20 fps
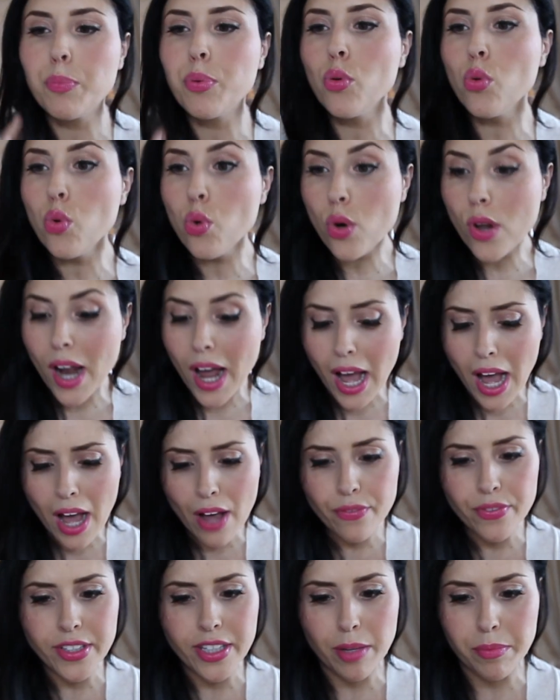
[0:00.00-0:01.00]

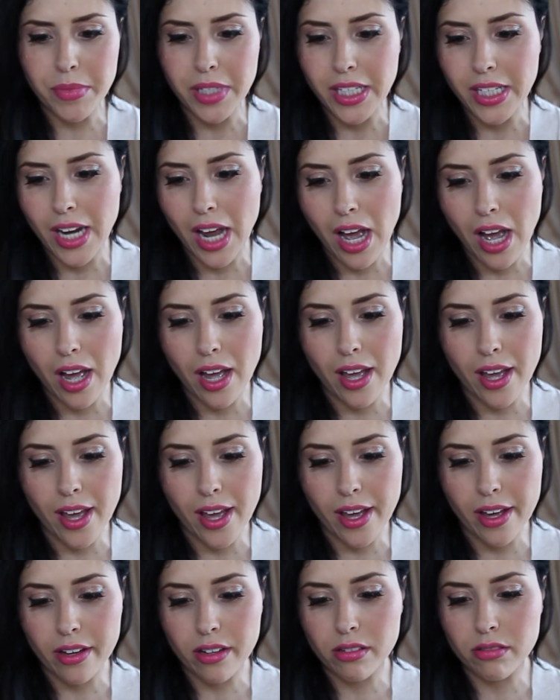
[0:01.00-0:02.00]
pura vitamina
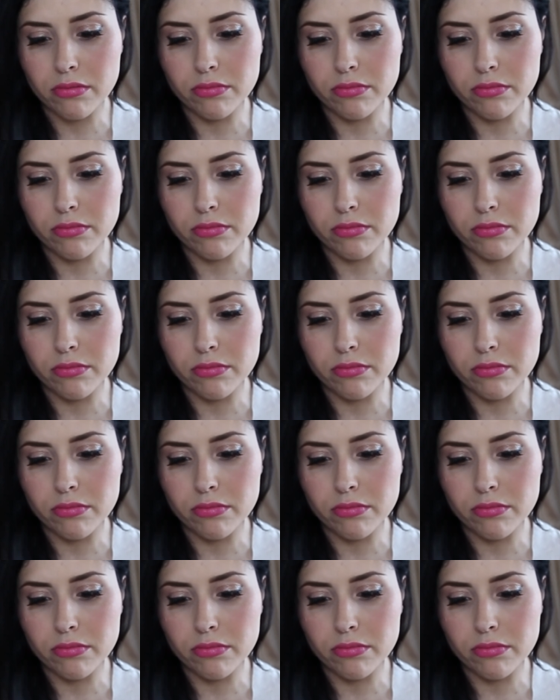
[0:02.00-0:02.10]
E,